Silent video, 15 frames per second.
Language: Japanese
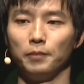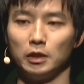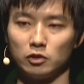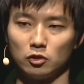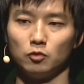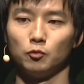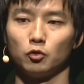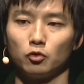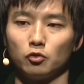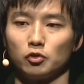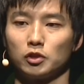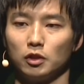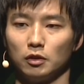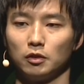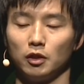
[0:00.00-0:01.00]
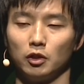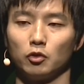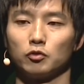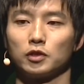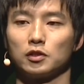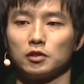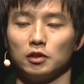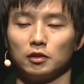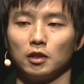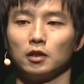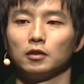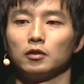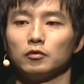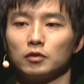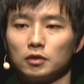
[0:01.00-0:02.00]
別のものとして提供させていただ
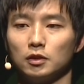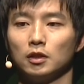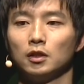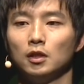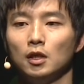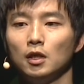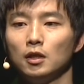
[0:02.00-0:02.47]
いてるんですね